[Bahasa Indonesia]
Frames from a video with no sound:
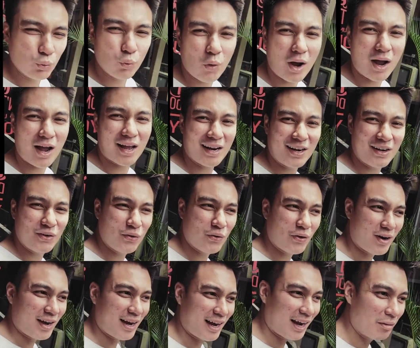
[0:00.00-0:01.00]
Waduh
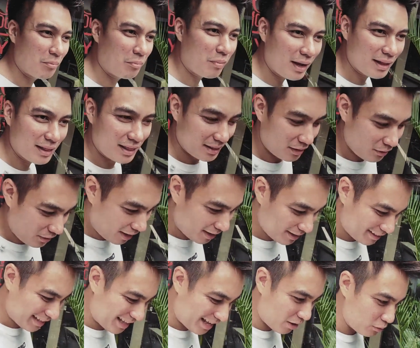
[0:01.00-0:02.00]
orang hebat ulang
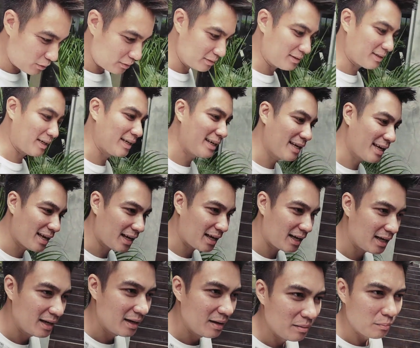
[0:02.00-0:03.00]
tahun saya
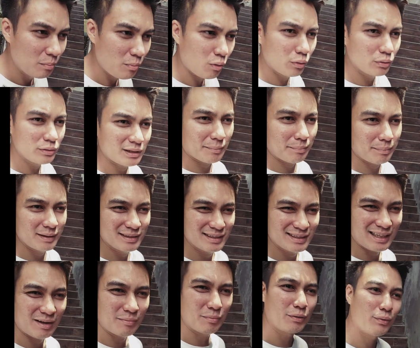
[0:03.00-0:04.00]
mengucapkan
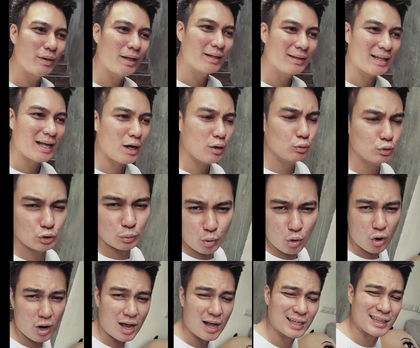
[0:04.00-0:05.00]
selamat ulang tahun
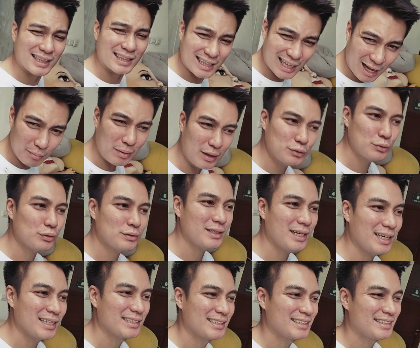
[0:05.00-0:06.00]
semoga tambah
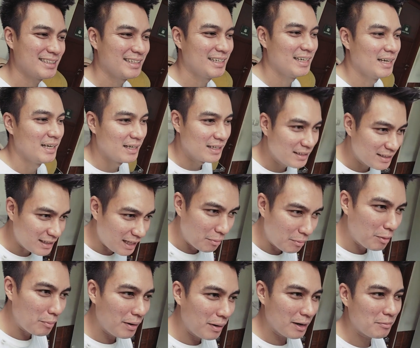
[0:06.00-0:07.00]
sukses
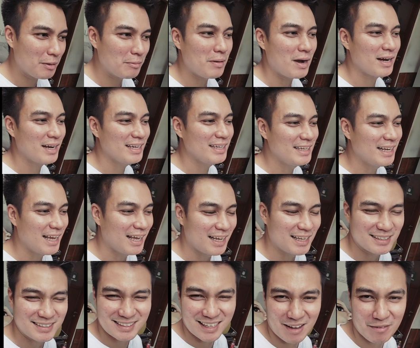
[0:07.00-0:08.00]
sama baik berbaginya
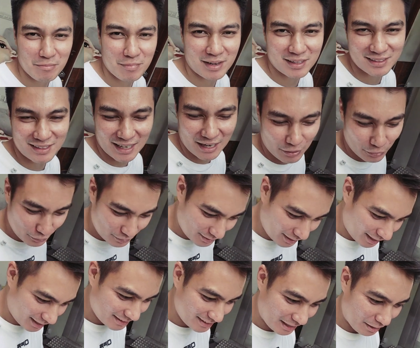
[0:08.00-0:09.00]
sama selalu
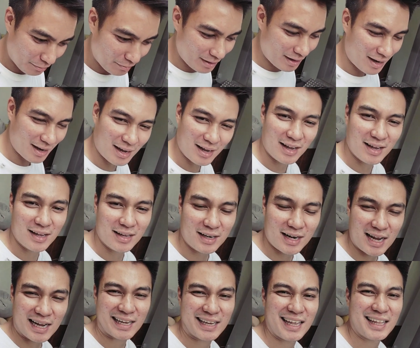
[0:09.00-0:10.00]
sayang sama
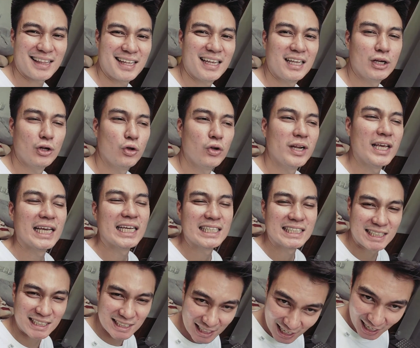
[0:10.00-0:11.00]
rakyat
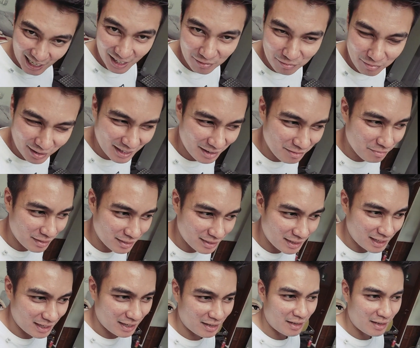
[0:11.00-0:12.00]
Indonesia yang paling
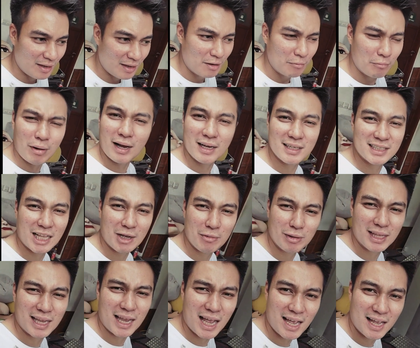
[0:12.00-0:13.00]
penting Pak selamat
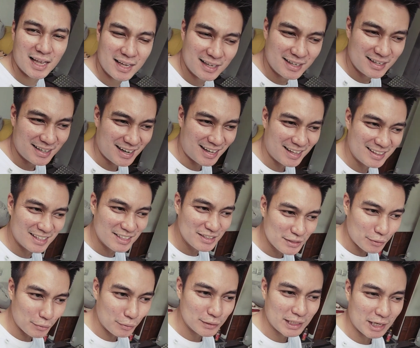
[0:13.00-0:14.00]
ya nanti insya
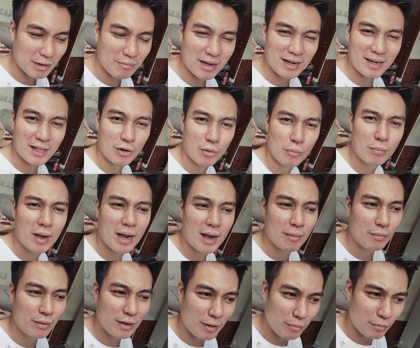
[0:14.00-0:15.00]
Allah saya main ke rumah
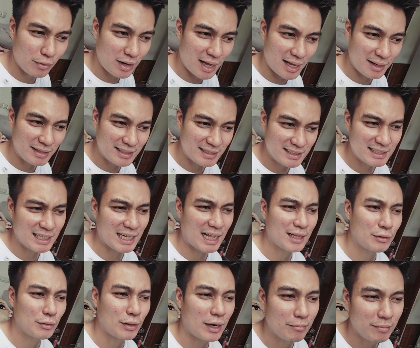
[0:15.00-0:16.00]
mudah-mudahan
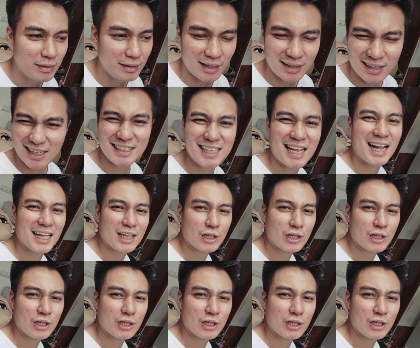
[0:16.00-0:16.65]
silaturahminya terjaga